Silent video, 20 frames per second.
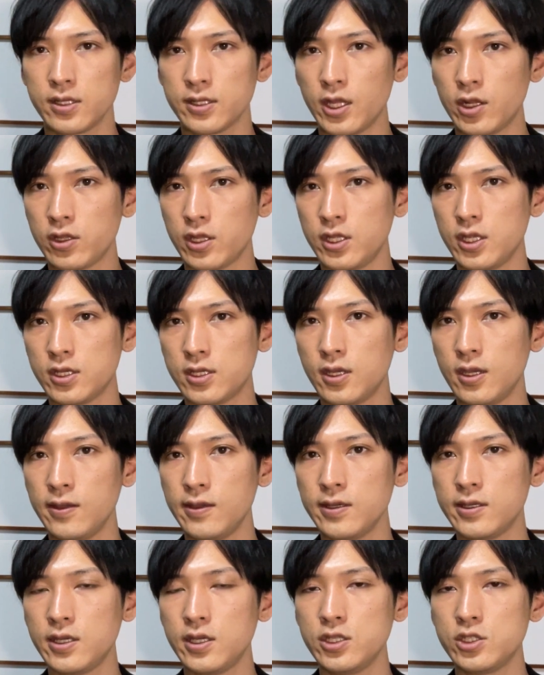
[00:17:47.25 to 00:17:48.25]
なので日経
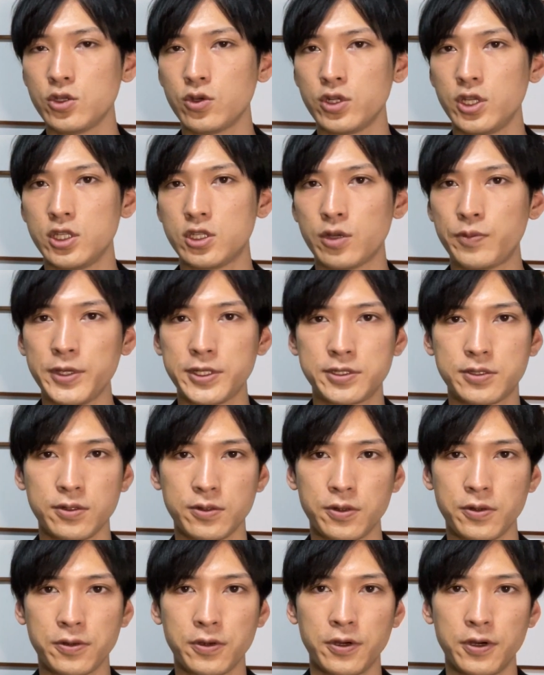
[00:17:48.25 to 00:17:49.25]
平均以上にトピックスの
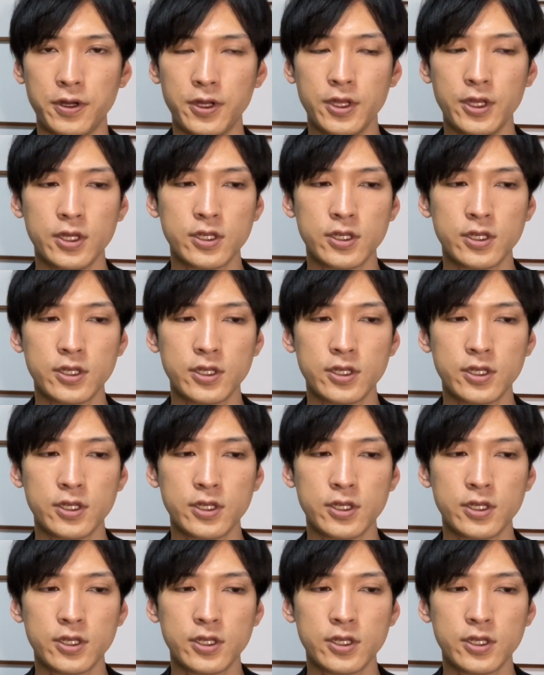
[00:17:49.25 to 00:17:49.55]
動向、